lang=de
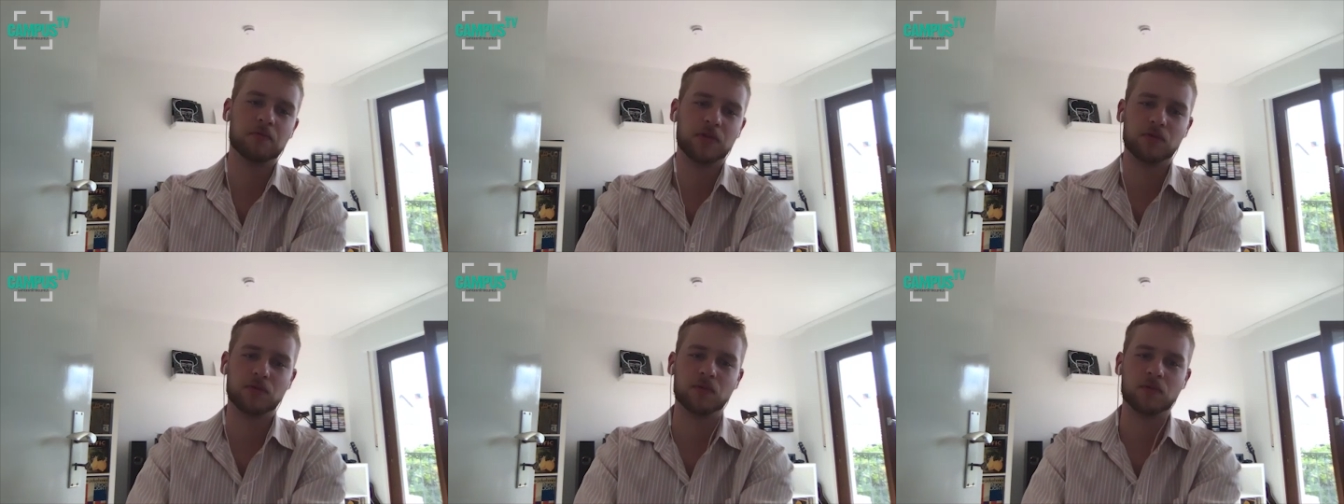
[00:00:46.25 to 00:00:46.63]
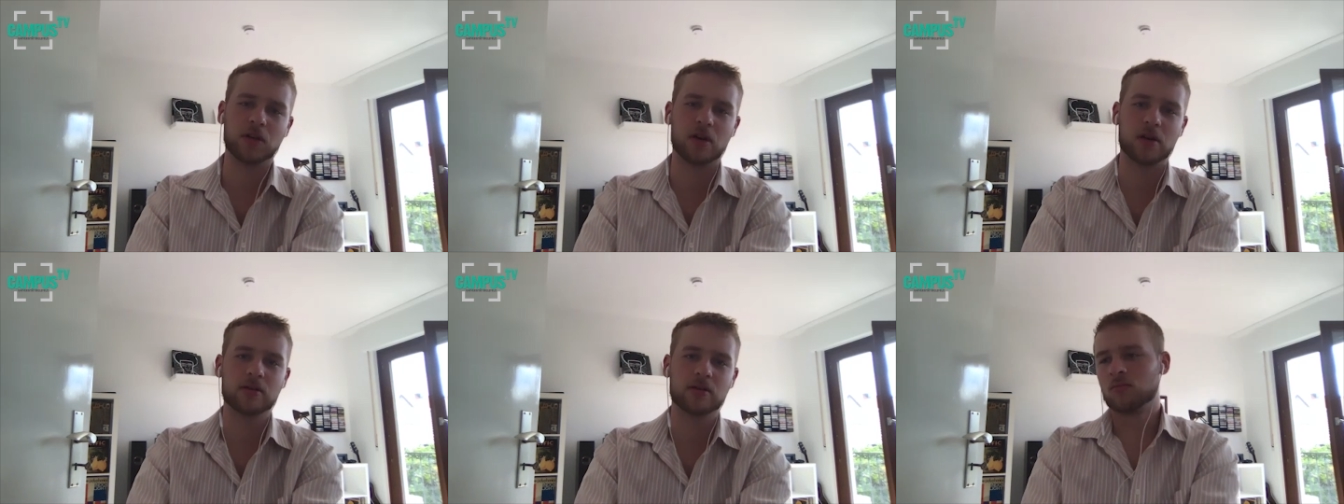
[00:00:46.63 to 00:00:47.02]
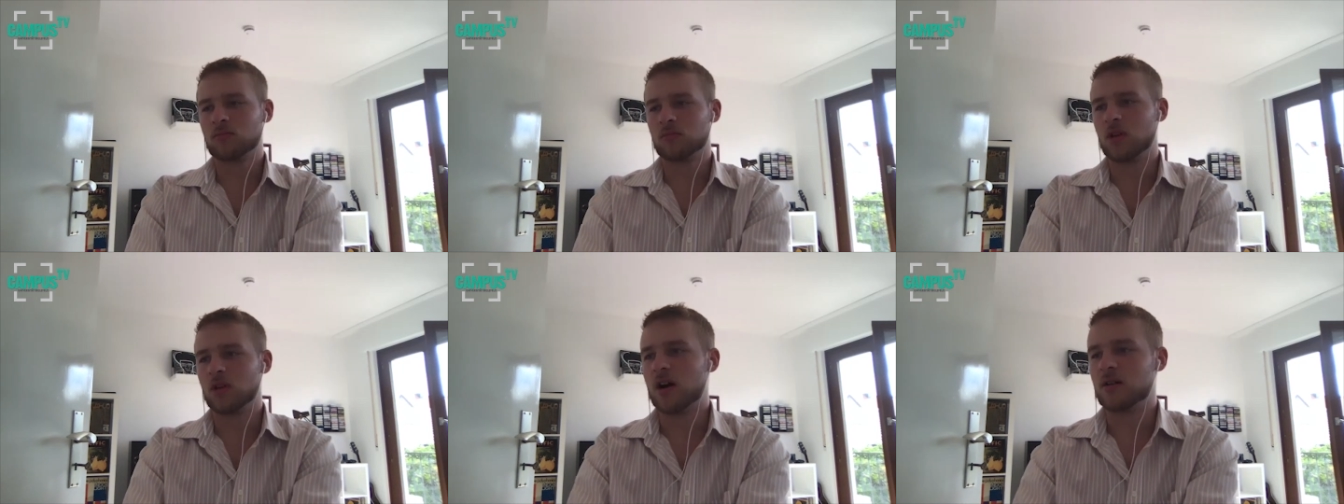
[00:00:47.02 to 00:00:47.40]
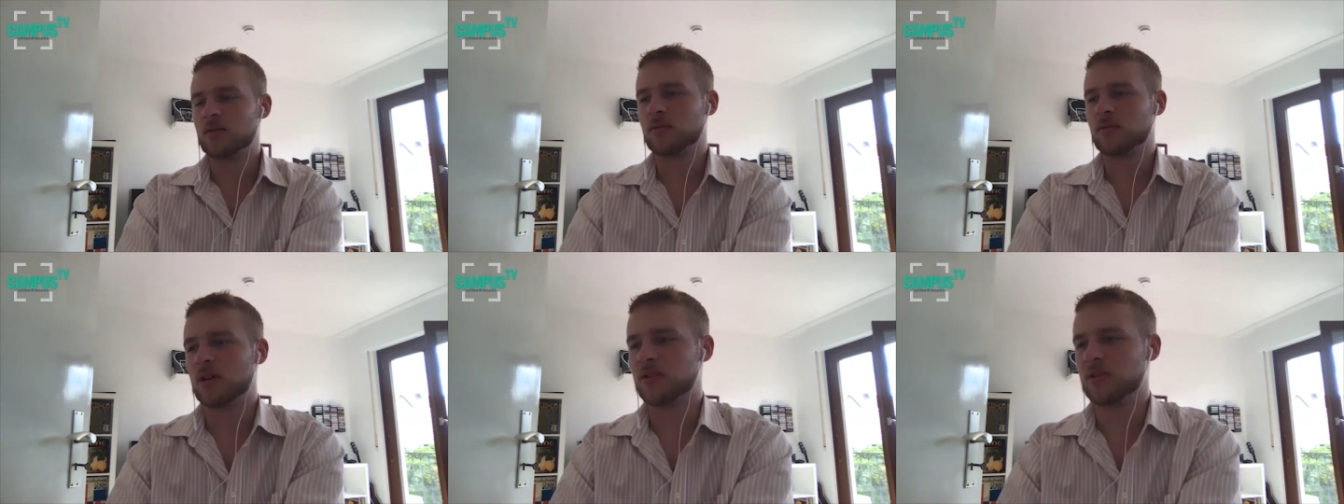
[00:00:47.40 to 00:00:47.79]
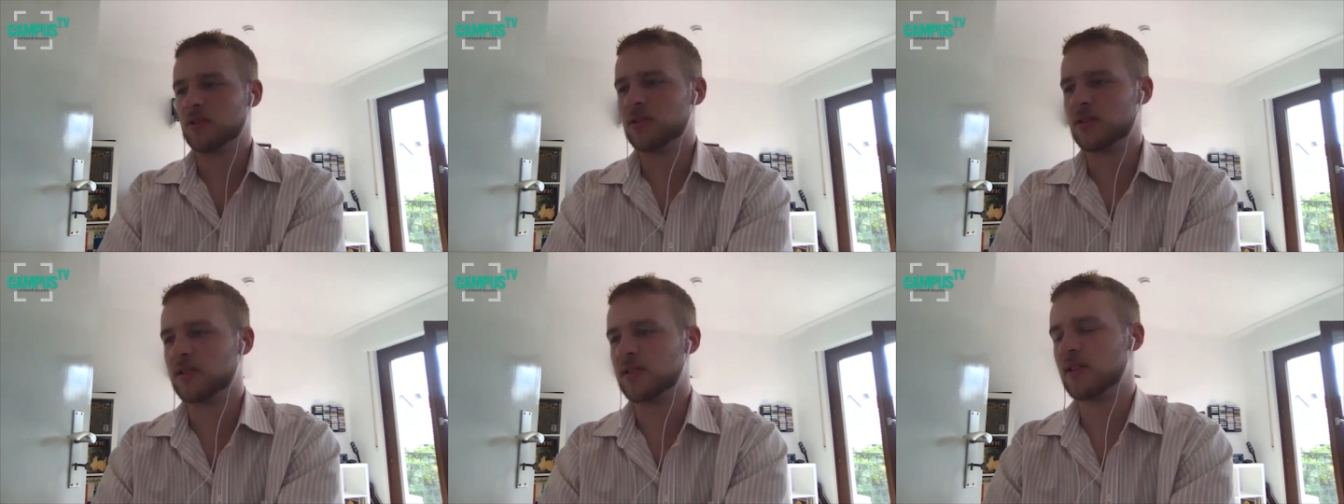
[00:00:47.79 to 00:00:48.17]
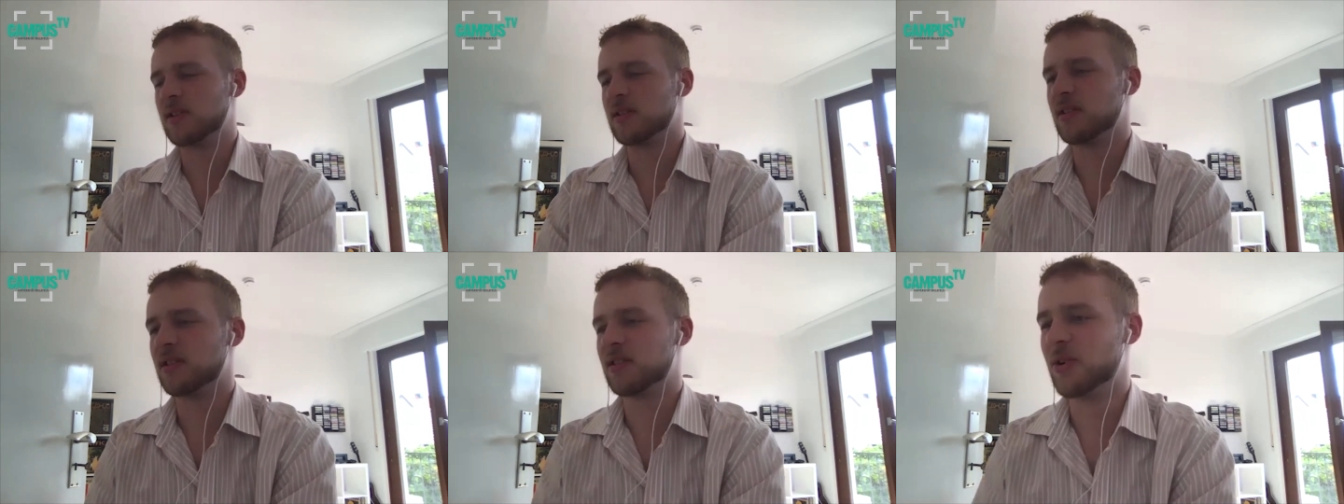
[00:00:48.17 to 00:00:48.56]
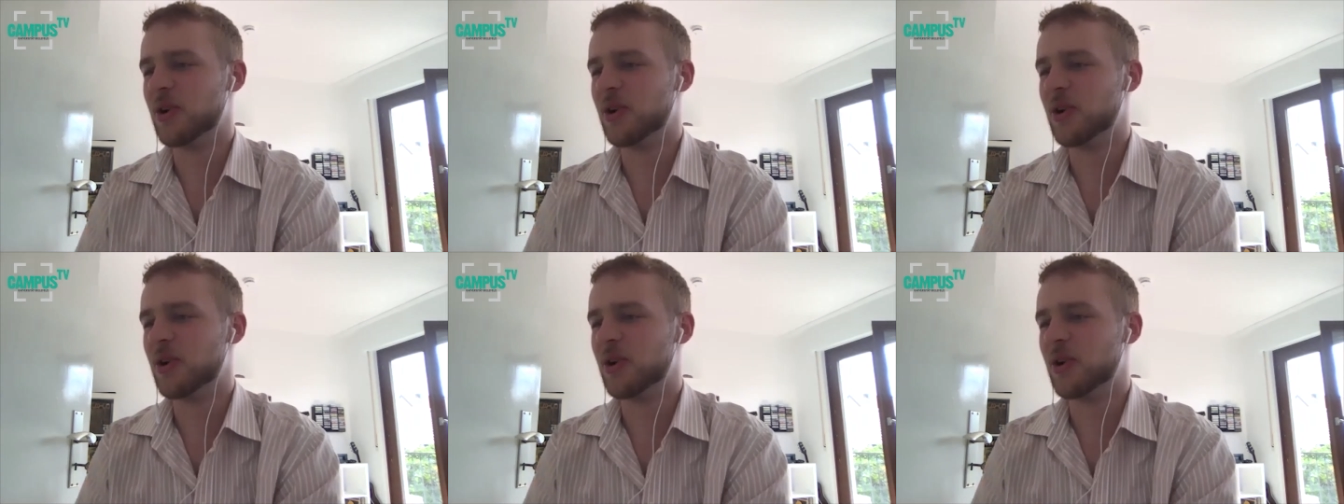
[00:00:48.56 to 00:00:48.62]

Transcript: vier, fünf Jahre. Ja, also es ist jetzt nicht so